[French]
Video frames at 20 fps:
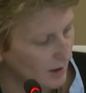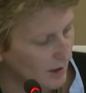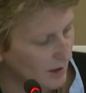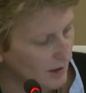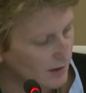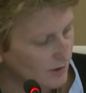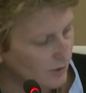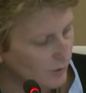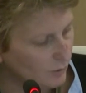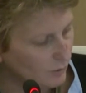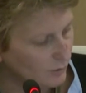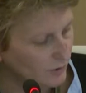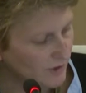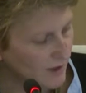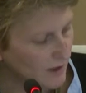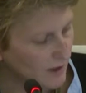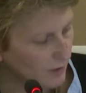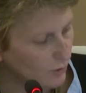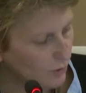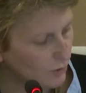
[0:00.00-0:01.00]
Elles ont
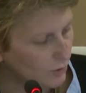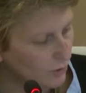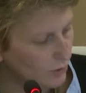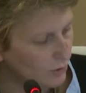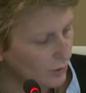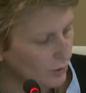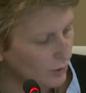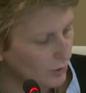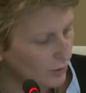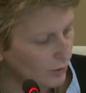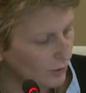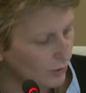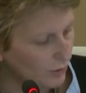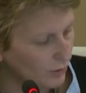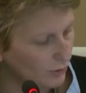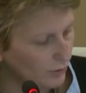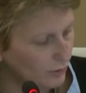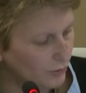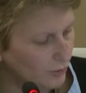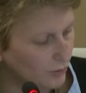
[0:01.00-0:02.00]
un rôle euh,